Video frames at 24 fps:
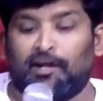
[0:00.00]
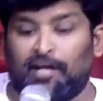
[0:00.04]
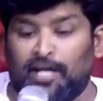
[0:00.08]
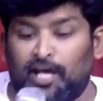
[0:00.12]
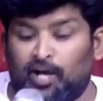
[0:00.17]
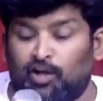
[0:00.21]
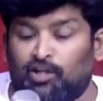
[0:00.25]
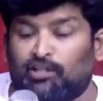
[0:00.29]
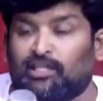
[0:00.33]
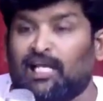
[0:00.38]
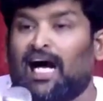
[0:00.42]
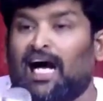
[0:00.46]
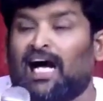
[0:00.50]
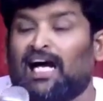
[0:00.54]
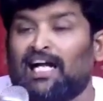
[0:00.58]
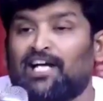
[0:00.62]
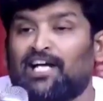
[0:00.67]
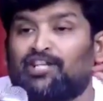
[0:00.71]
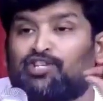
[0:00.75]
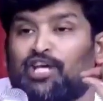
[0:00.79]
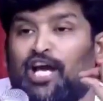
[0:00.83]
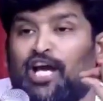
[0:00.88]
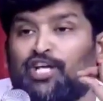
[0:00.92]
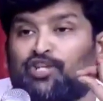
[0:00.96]
నేను
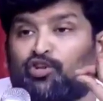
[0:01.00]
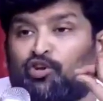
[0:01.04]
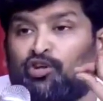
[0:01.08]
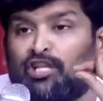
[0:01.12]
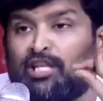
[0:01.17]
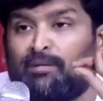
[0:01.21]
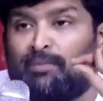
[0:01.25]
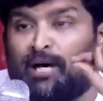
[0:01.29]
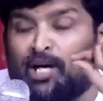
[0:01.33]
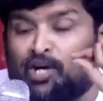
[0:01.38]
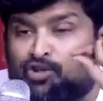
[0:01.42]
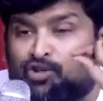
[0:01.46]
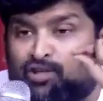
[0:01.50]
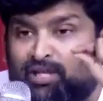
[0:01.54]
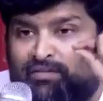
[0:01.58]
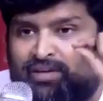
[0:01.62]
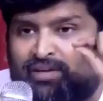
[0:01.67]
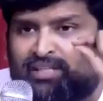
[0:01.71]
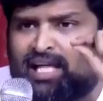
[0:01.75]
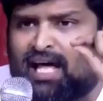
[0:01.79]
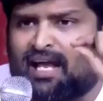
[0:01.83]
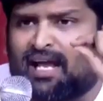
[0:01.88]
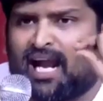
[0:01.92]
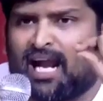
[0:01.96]
దాడి చేయించున్నది మనుష్య
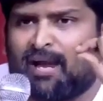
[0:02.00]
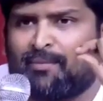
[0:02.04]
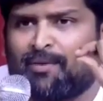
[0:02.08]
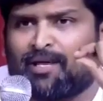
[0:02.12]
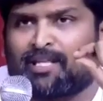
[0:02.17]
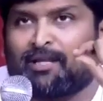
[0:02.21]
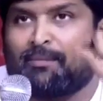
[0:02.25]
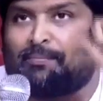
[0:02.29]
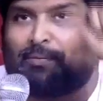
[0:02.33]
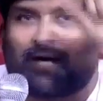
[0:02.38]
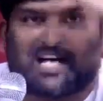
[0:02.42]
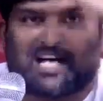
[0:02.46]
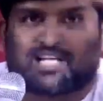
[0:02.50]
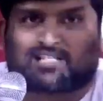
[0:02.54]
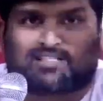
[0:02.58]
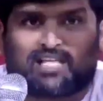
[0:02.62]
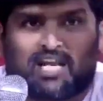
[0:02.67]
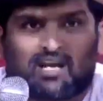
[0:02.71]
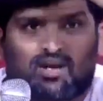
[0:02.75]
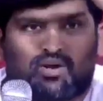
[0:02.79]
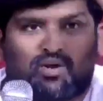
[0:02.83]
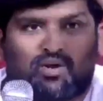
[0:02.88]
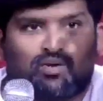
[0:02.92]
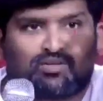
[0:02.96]
విధానాల మీద
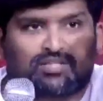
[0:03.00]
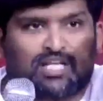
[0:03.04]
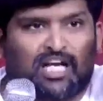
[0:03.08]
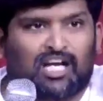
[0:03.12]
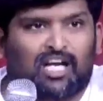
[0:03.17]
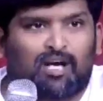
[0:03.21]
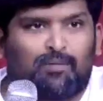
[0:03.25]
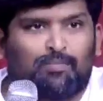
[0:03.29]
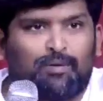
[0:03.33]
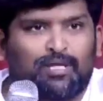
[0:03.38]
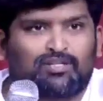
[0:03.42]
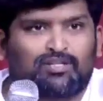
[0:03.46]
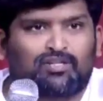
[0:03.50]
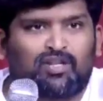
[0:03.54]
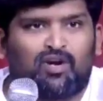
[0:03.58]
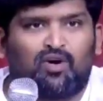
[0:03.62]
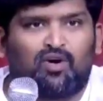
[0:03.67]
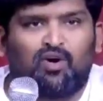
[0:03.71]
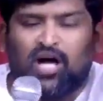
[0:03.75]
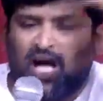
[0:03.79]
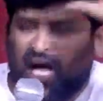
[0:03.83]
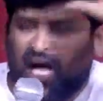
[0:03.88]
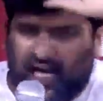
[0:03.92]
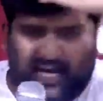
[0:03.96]
పాస్టర్లు సంఘ
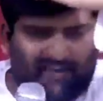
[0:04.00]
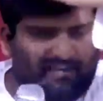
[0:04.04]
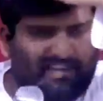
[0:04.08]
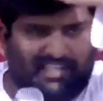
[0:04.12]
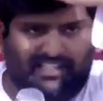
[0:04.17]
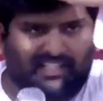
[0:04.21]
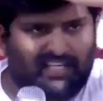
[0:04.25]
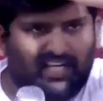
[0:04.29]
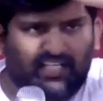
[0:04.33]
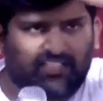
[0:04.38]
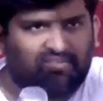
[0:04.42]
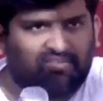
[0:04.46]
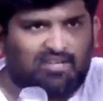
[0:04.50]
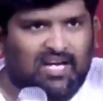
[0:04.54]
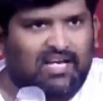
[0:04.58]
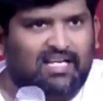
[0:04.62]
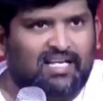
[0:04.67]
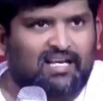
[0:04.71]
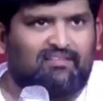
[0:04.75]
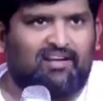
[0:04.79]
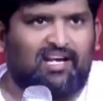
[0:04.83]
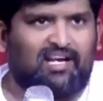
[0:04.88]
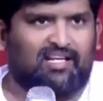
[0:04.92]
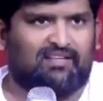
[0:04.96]
పెద్దలు అనే వ్యత్యాసం
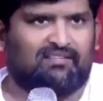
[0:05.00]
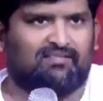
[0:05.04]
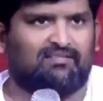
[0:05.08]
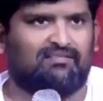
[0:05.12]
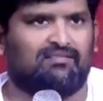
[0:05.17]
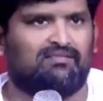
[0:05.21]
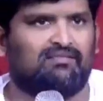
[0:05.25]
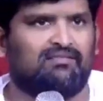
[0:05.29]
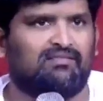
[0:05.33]
నాకేమీ లేదు